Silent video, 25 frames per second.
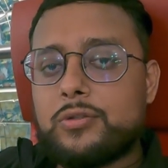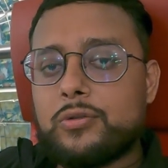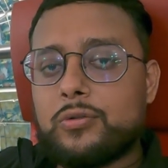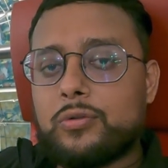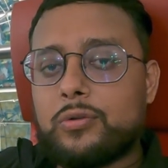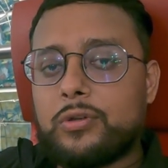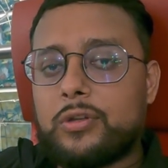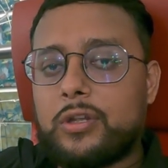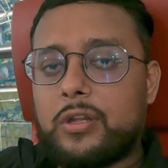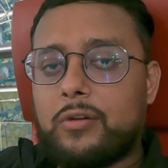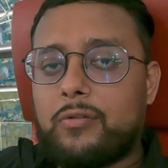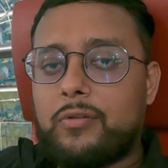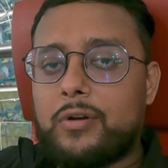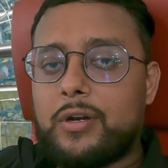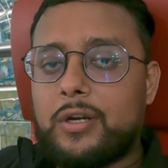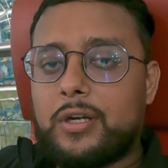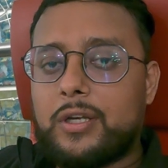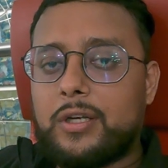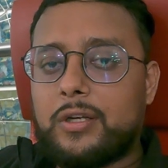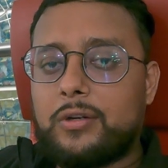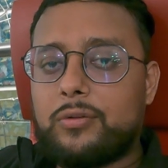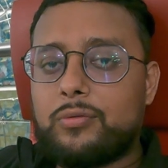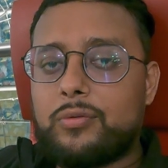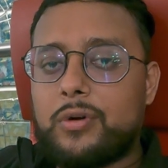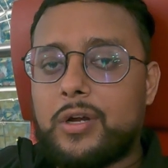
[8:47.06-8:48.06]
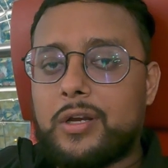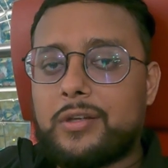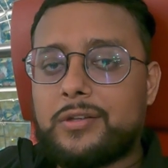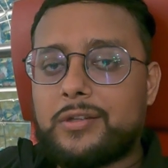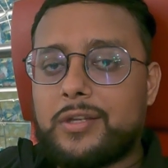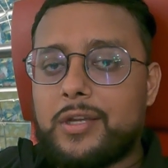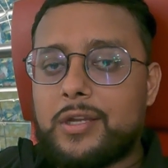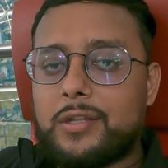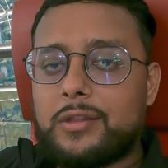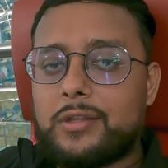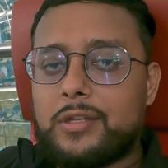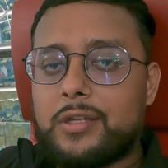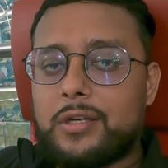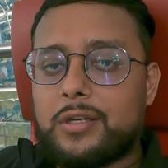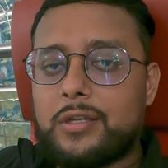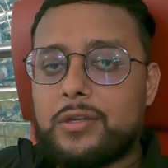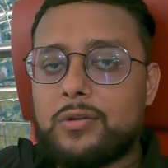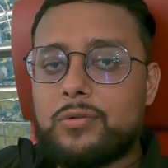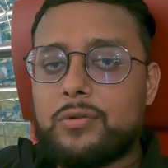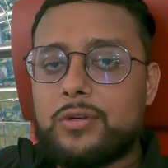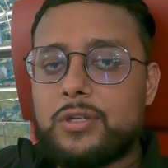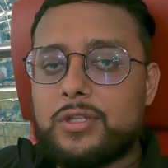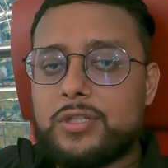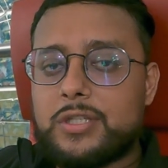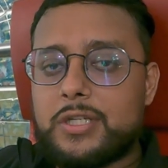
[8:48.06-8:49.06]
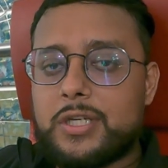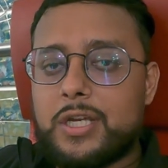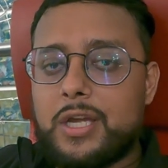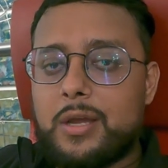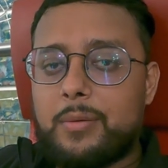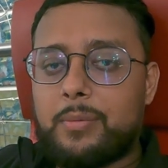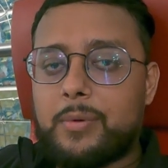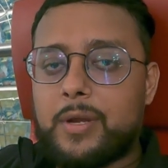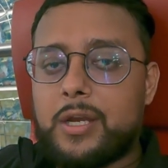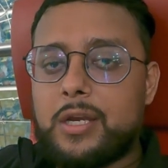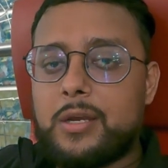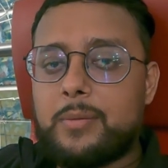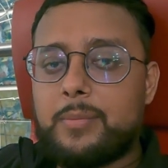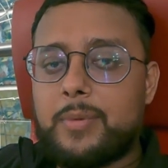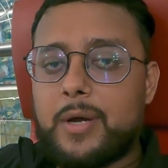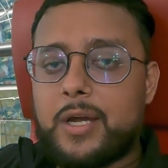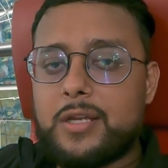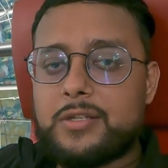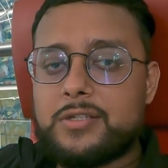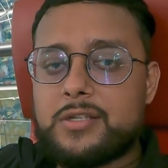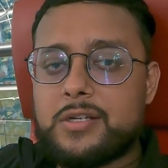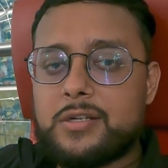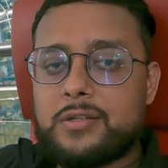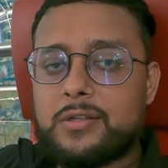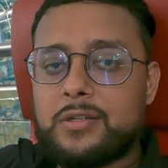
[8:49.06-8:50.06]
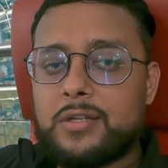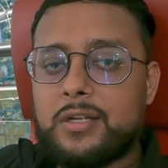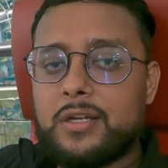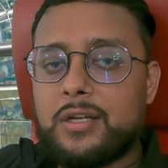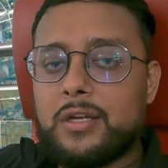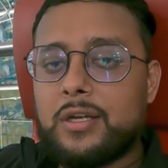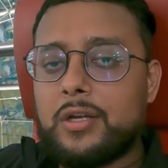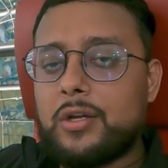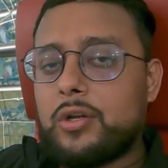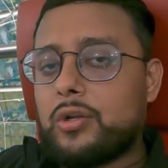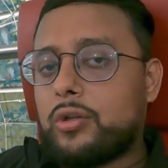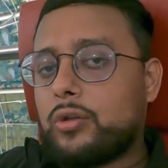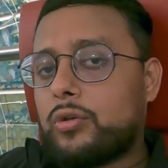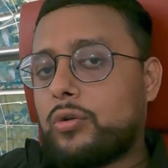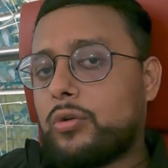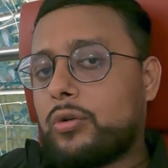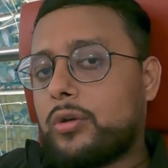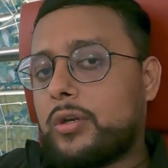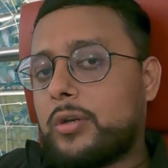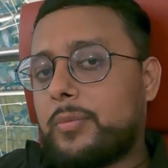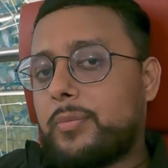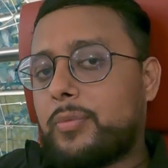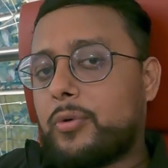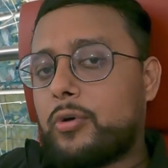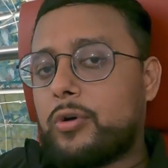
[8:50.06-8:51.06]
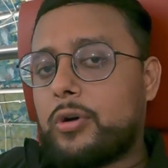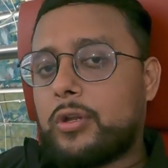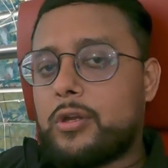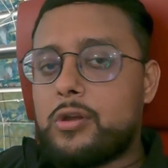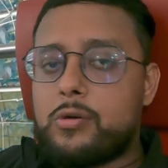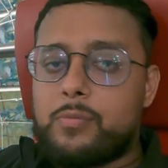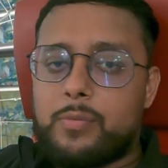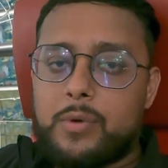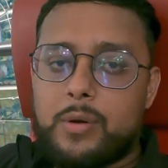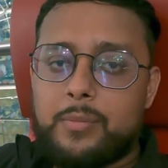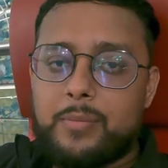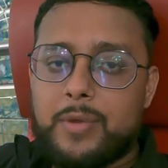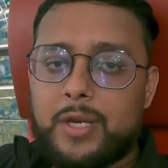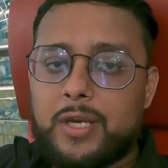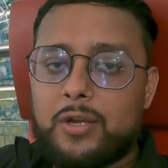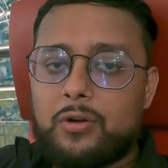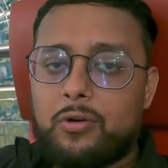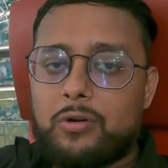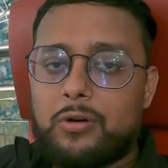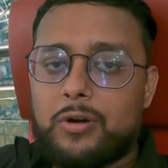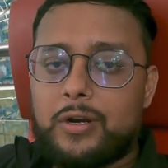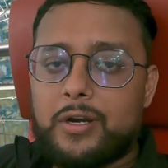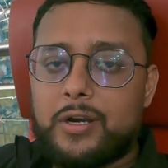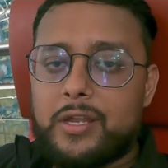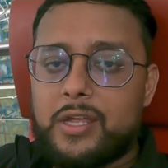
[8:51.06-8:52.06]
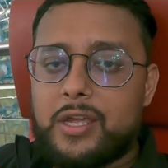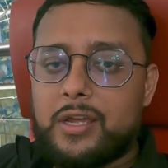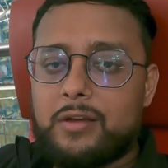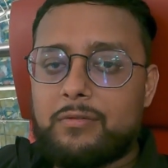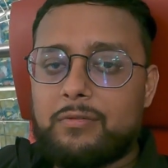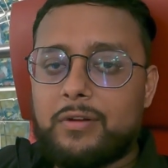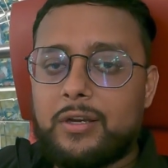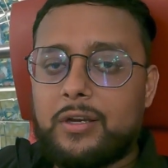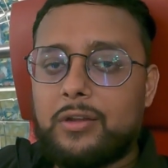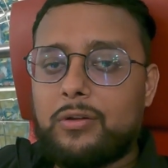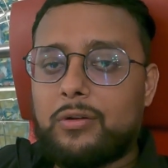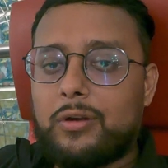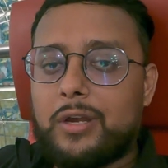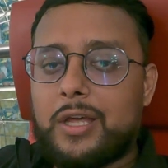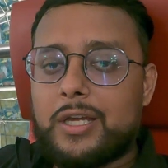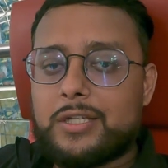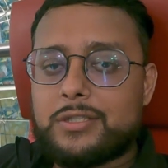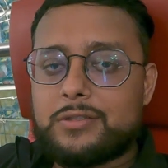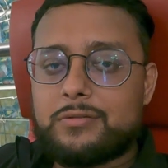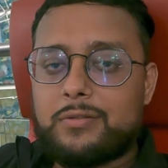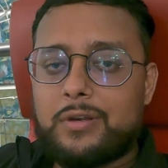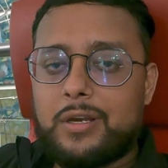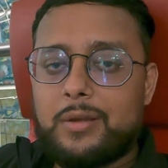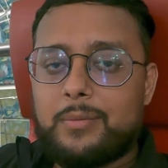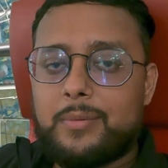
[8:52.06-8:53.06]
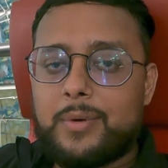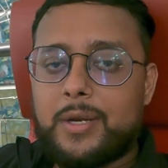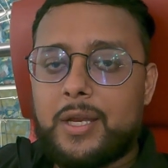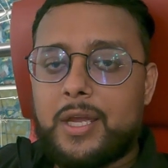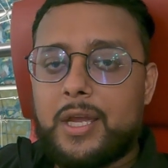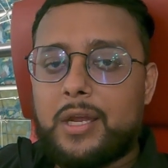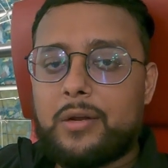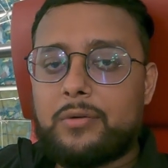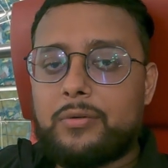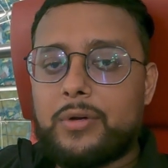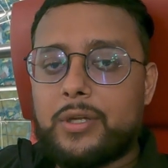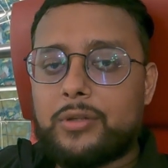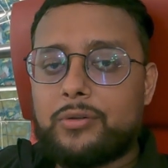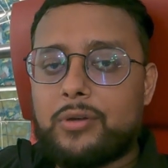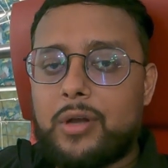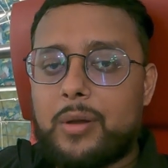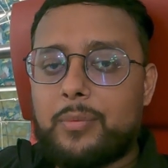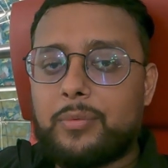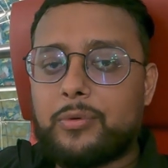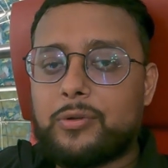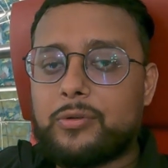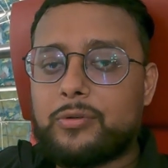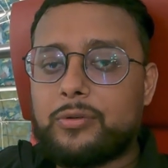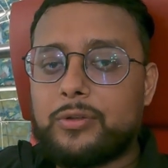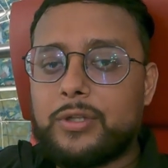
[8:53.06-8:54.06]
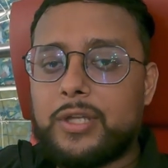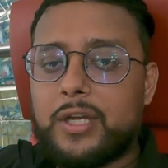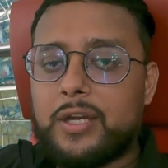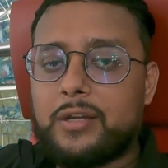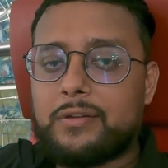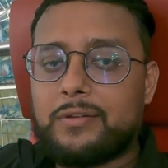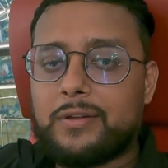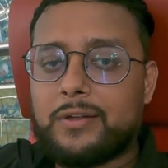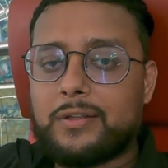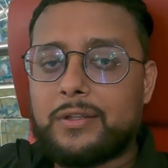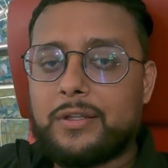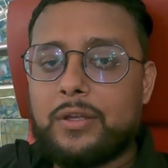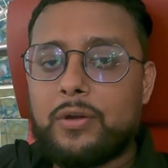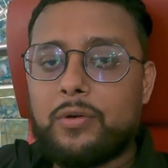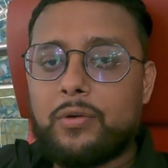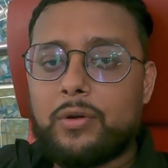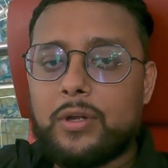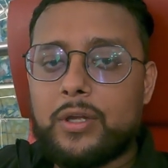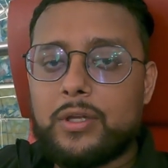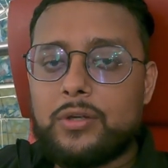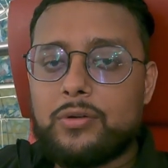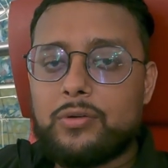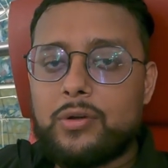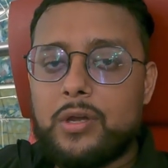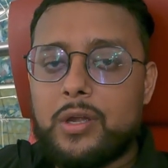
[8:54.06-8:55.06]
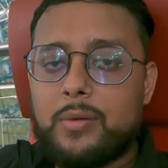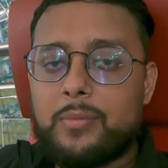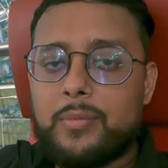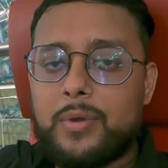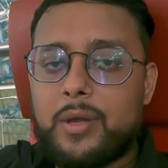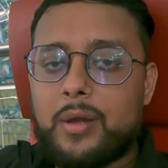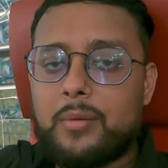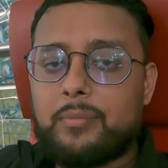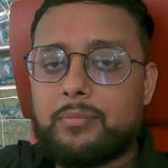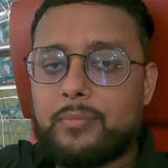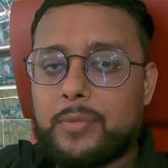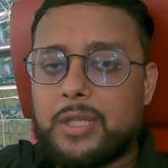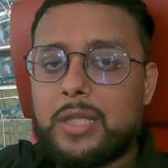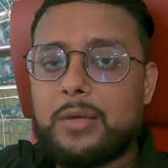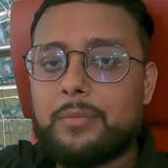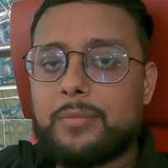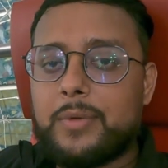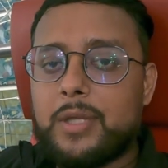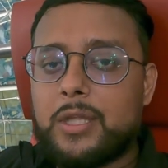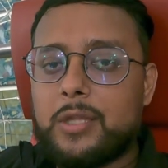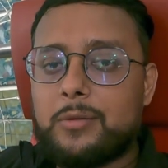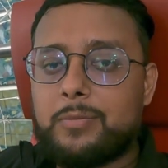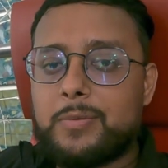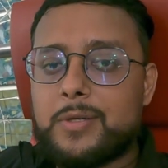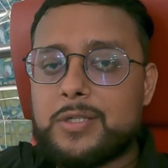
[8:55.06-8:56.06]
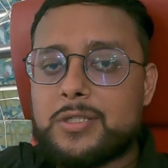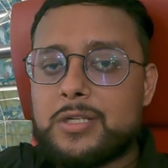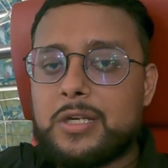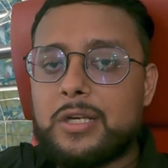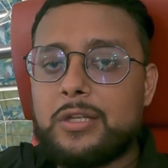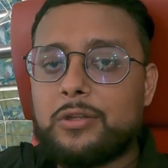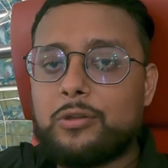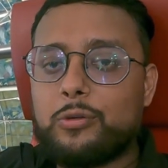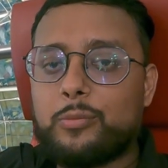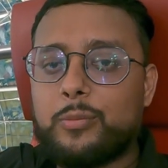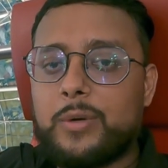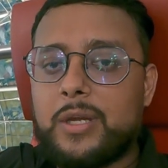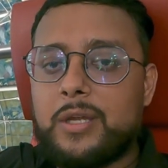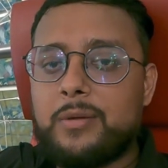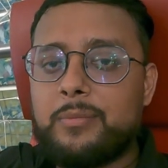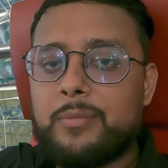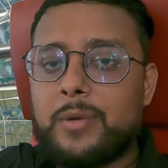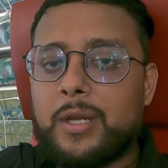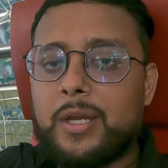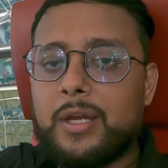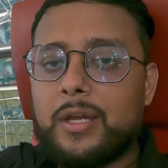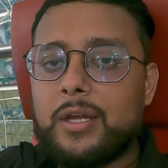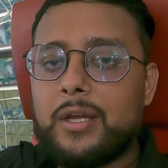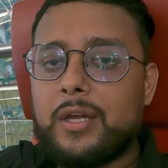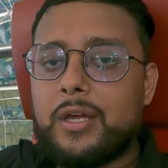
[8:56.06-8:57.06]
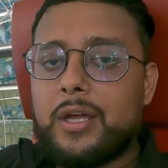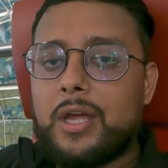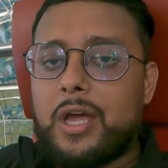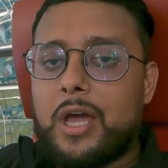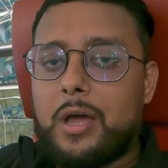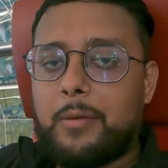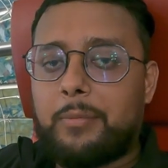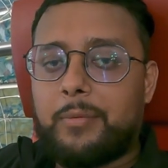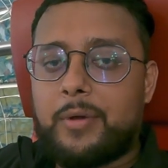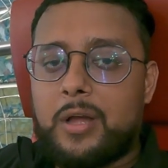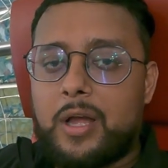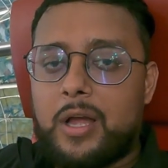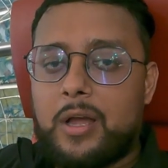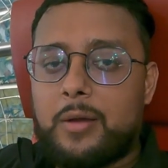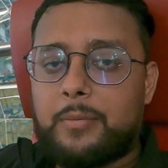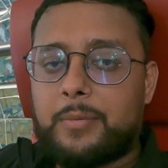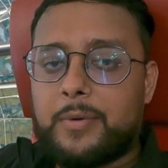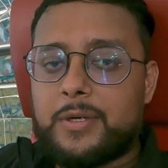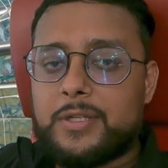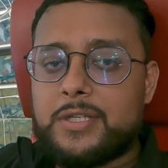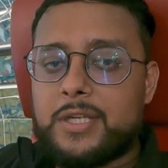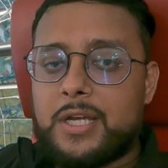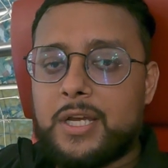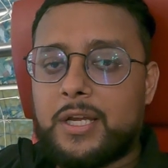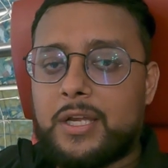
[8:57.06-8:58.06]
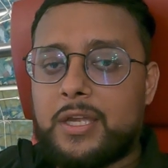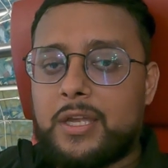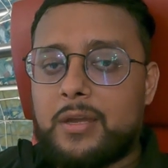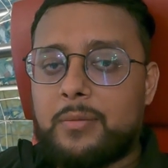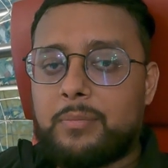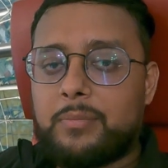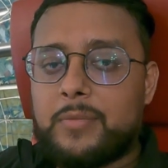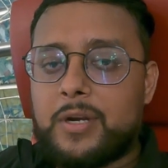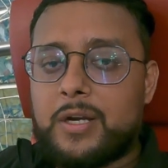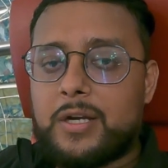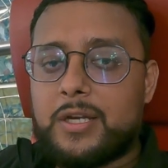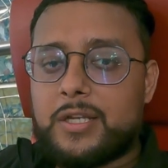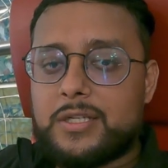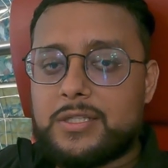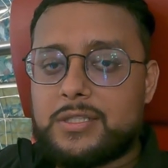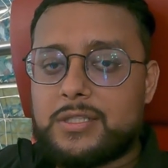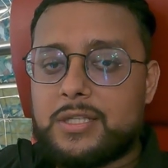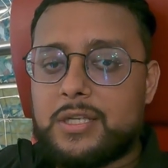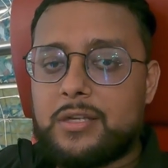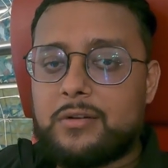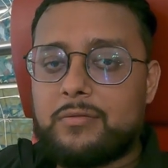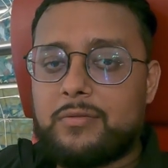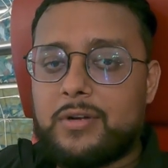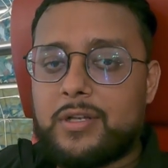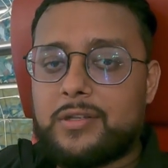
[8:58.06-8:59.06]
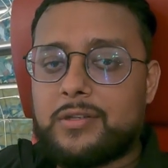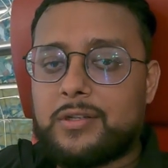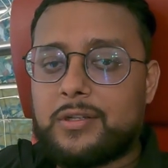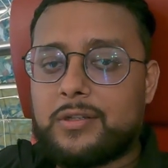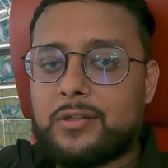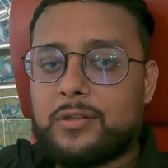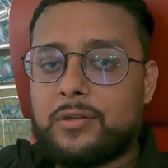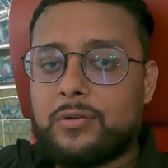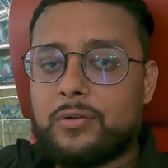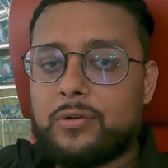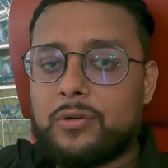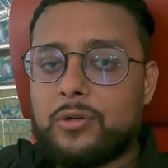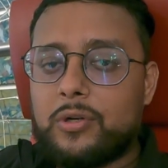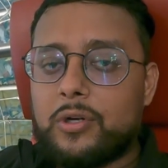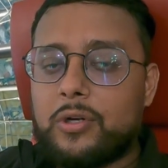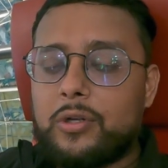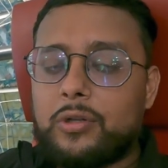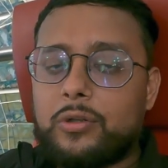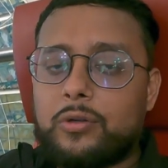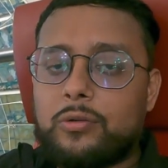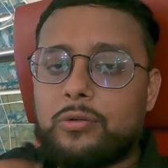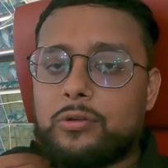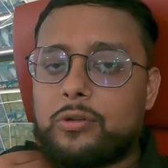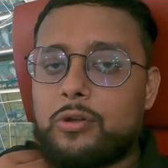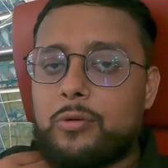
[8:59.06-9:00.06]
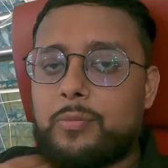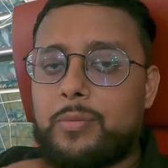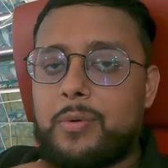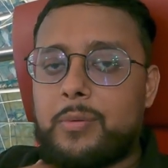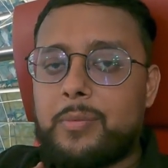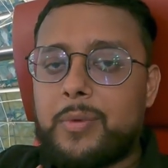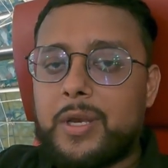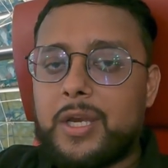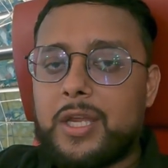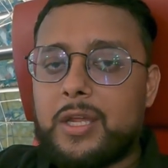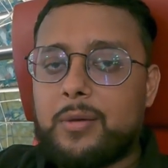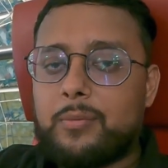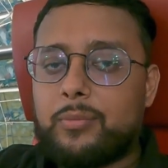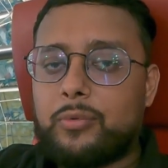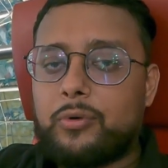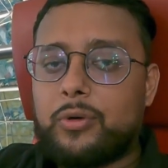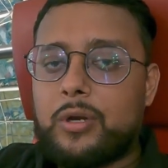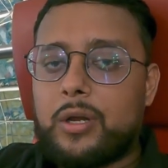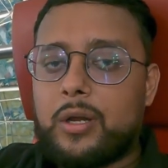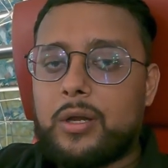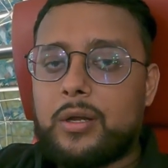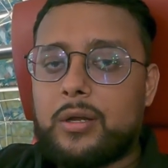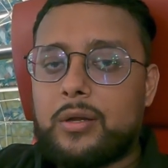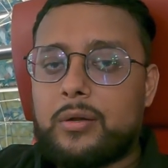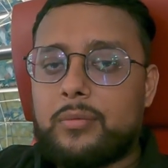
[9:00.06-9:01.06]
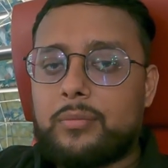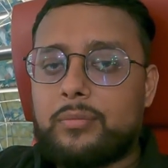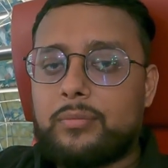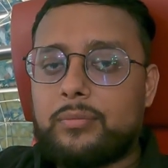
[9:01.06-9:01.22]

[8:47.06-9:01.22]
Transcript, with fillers: जो 72 टू आवर्स के अंदर की होनी चाहिए आपके डिपार्चर से तो रिपोर्ट के ऊपर मैंने ऑलरेडी एक वीडियो लास्ट वाला बनाया हुआ है तो आप उसको देख सकते हो कि यूएई में आप मतलब स्पेशली दुबई में आप कहाँ पर जाके अपना टेस्ट करवा सकते हो तो उसके ऊपर मैंने एक पूरा